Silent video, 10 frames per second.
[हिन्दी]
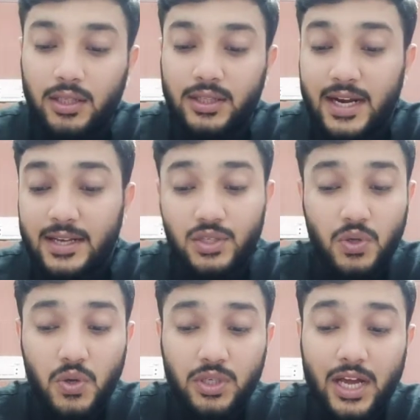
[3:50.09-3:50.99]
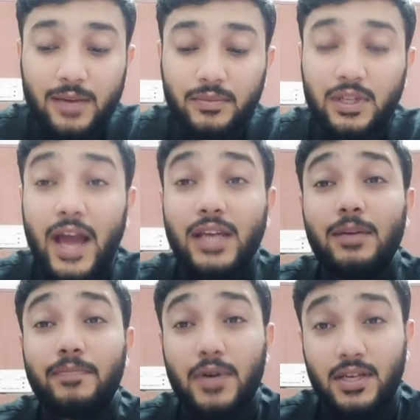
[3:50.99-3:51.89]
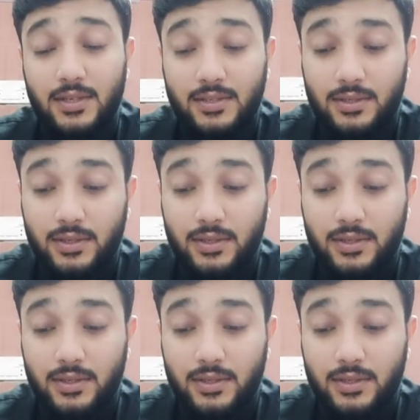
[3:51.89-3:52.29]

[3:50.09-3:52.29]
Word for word: देर इज़ नो टाइम लाइक द प्रेजेंट